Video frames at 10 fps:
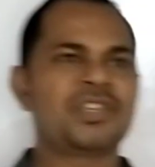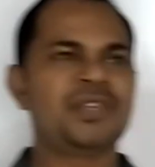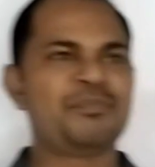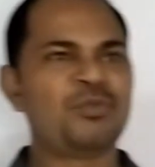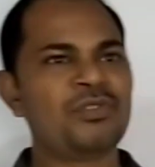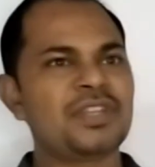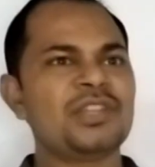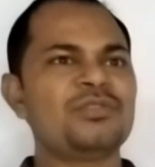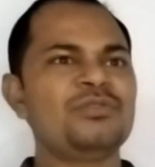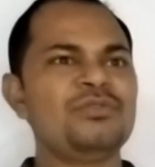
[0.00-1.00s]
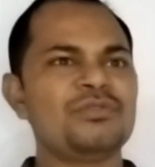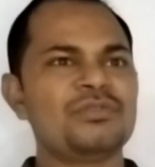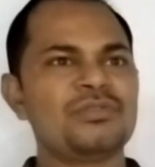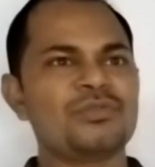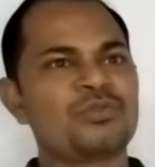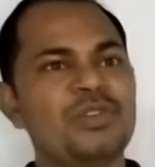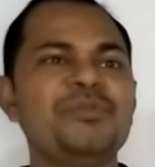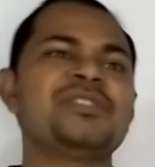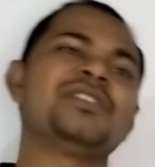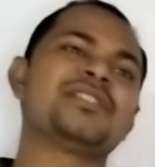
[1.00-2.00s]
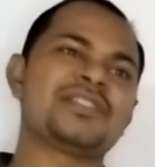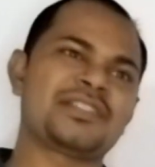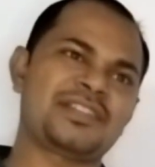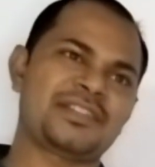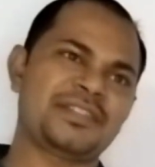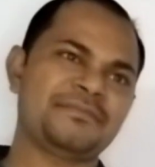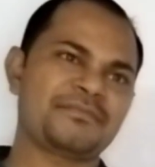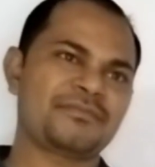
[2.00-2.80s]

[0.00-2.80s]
कि बोलना तो कोई भी सीख जाता है